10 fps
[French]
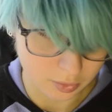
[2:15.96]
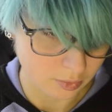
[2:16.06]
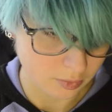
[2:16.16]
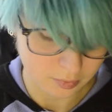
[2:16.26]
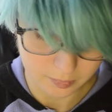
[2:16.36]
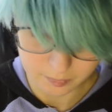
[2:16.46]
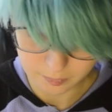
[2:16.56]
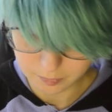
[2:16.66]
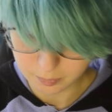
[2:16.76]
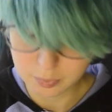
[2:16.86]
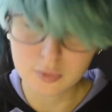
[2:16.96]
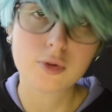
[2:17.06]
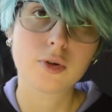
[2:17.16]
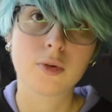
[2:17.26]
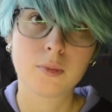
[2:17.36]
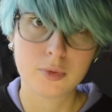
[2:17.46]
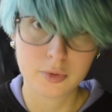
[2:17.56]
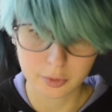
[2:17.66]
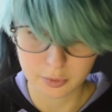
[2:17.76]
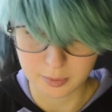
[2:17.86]
euh, pour
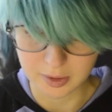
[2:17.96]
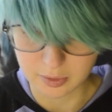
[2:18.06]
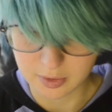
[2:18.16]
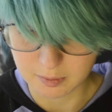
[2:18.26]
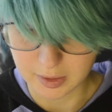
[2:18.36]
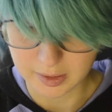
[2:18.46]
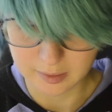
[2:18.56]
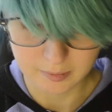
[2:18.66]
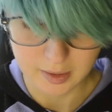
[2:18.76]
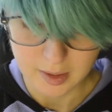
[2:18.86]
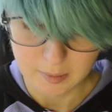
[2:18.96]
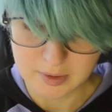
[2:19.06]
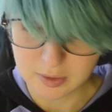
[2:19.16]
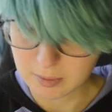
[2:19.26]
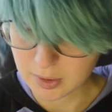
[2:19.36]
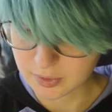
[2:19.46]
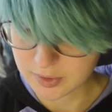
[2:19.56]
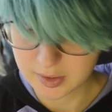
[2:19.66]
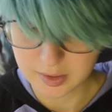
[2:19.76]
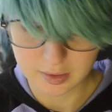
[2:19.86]
plusieurs de mes cosplays. Parce que mes
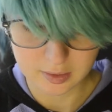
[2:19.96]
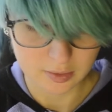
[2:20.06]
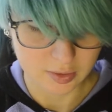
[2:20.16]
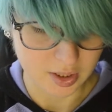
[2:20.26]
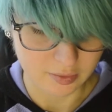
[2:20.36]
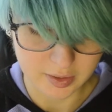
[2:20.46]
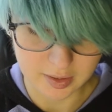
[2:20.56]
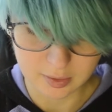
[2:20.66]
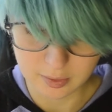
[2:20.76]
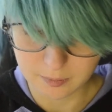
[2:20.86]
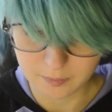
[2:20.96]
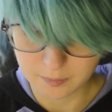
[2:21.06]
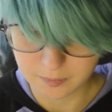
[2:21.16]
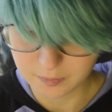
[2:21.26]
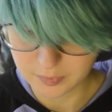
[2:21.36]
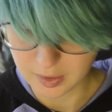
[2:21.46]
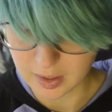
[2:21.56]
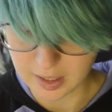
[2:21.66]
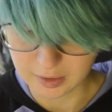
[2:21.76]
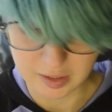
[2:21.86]
lentilles que j'avais
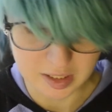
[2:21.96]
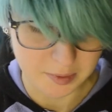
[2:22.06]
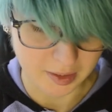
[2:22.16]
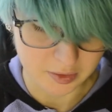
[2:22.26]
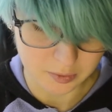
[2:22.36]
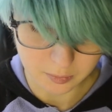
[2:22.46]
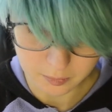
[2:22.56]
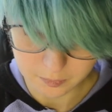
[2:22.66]
arrivent à expiration.